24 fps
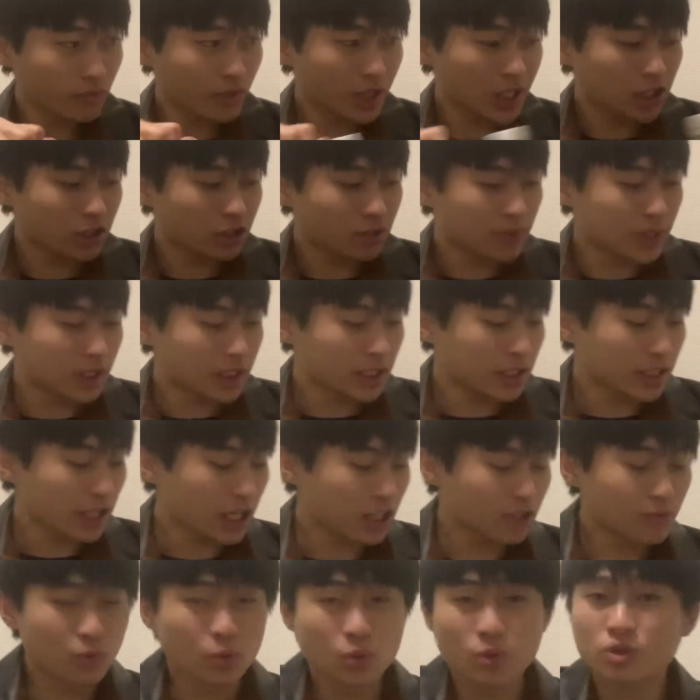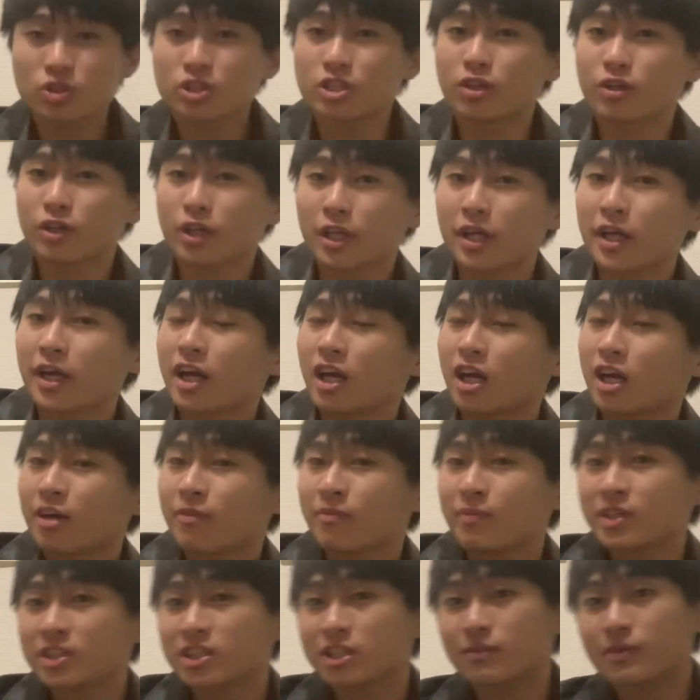あとまあね、誰も起こしてくれないから、
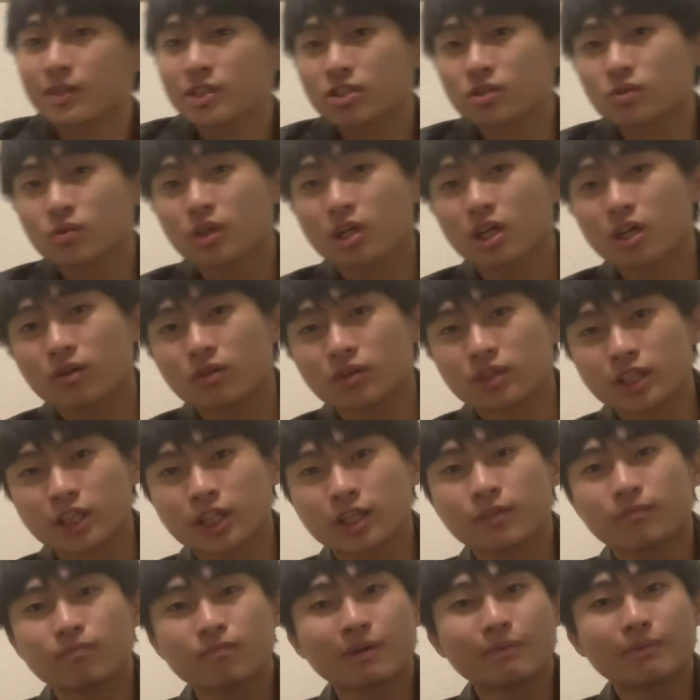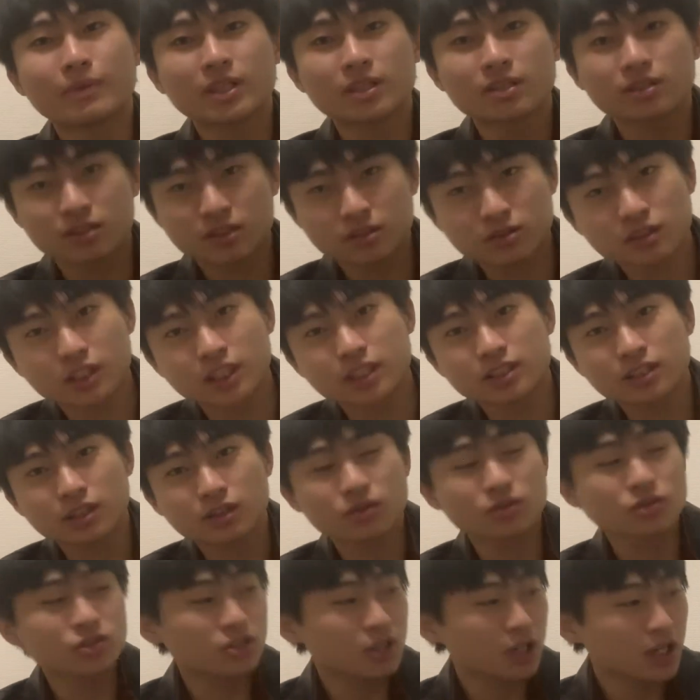目覚まし時計をね、まあ、3つぐらい
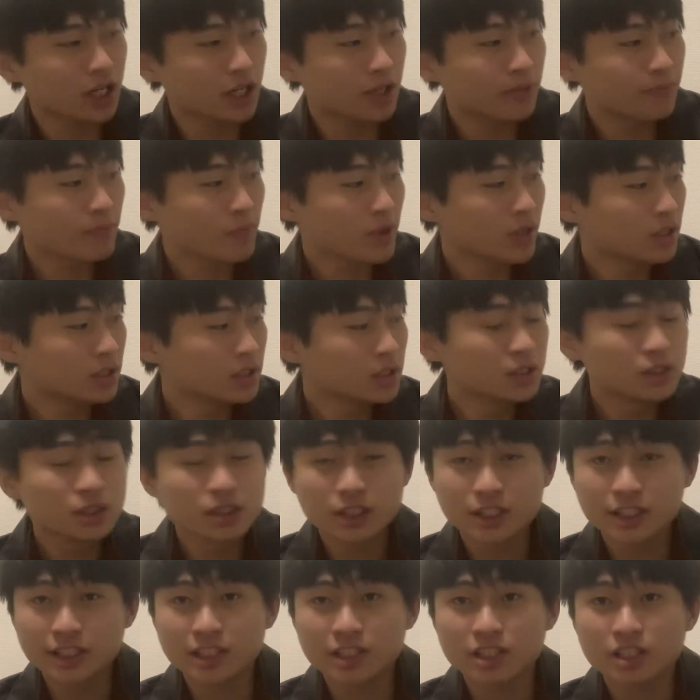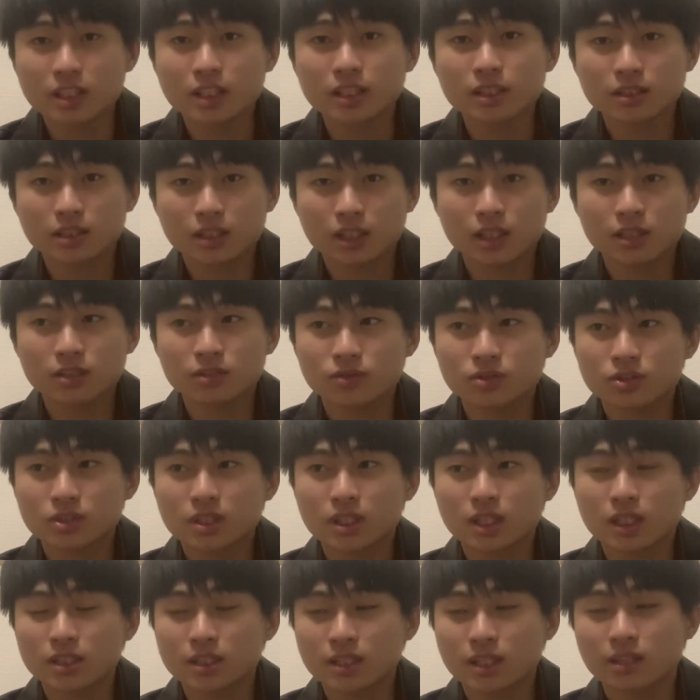セットしたら、ええんじゃないですかそし
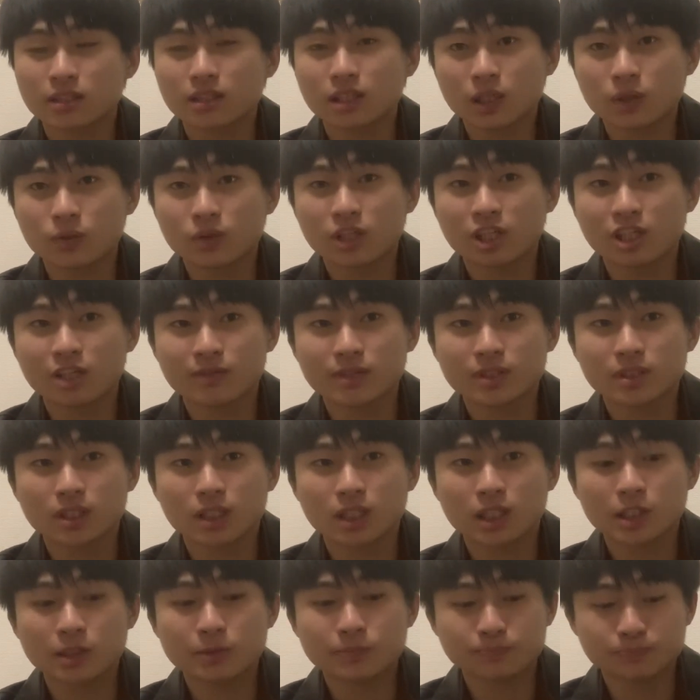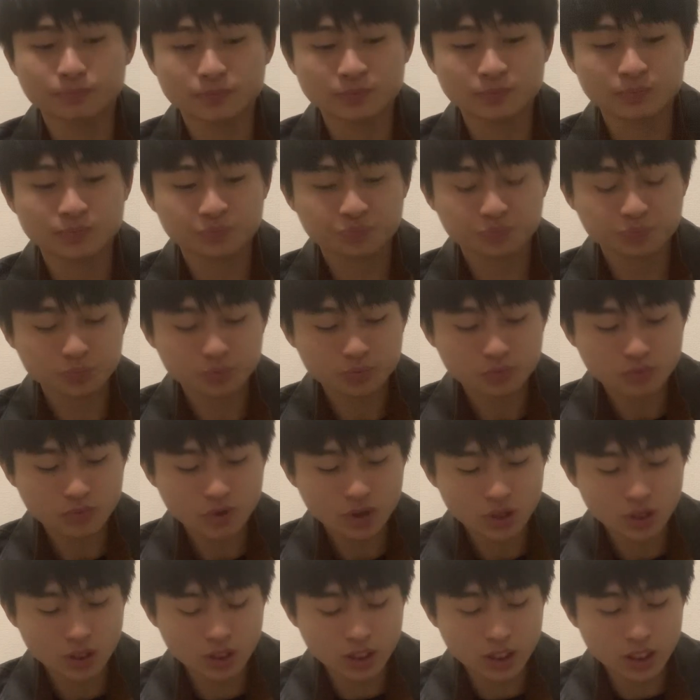たら絶対起きれますから。うん。
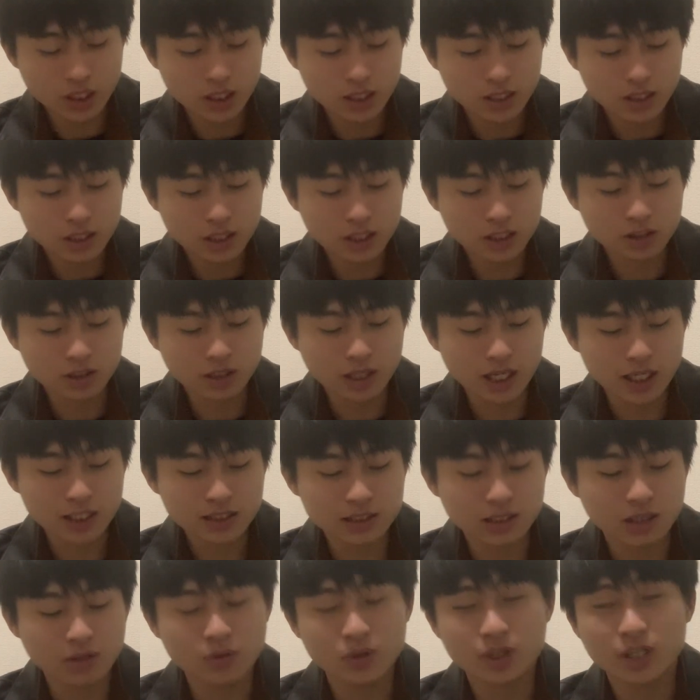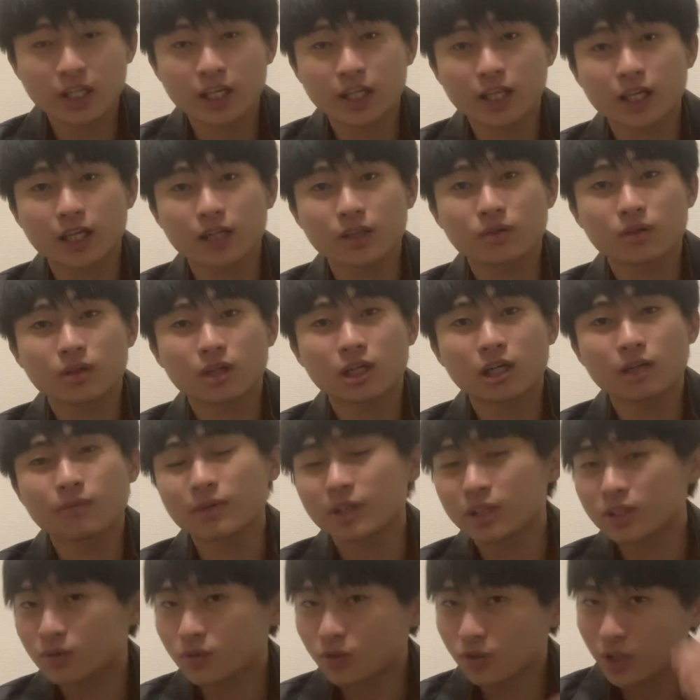あとね、朝起きれないとか、まあ
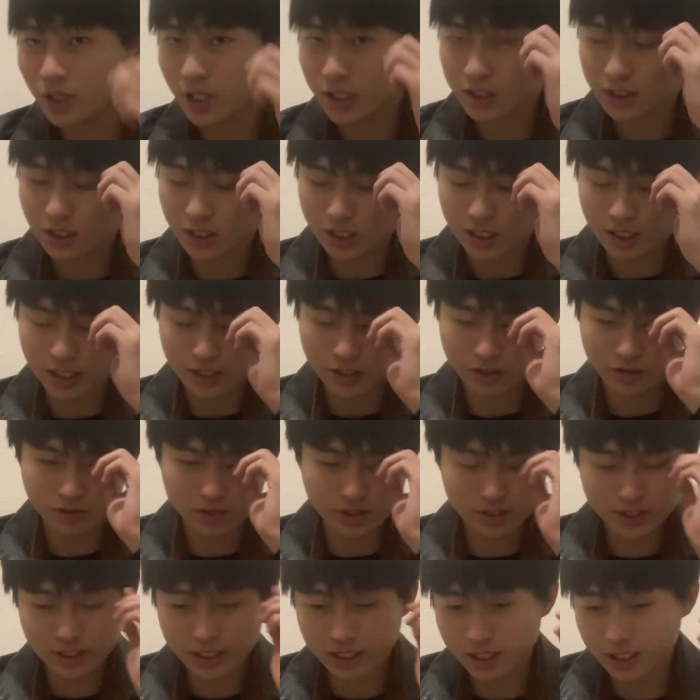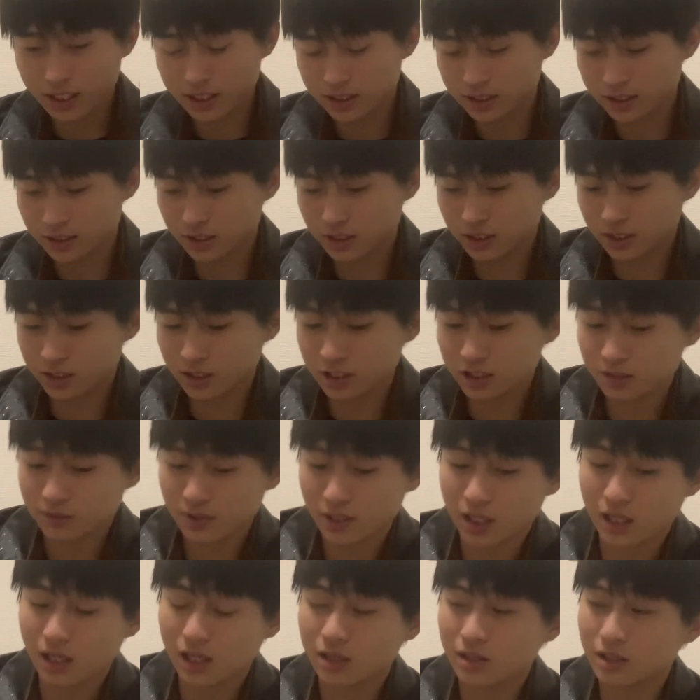一人暮らしになってね、急に生活リズム
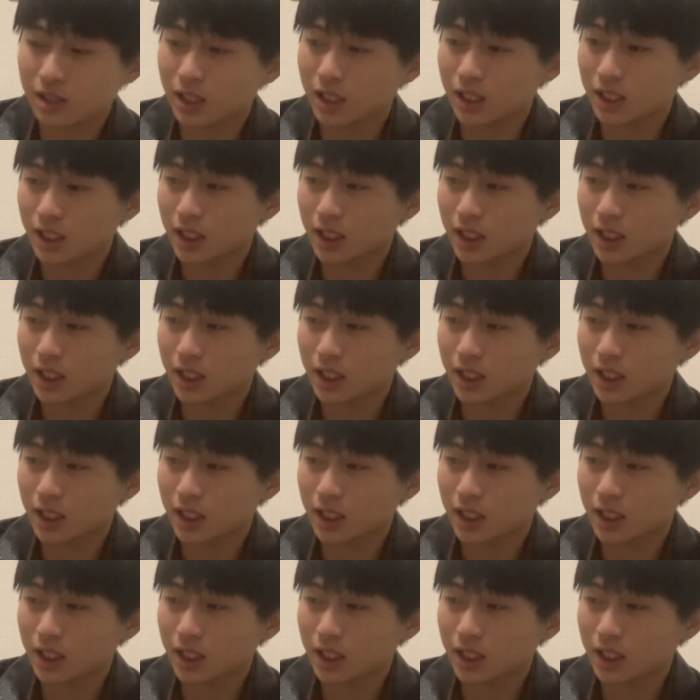が変わるから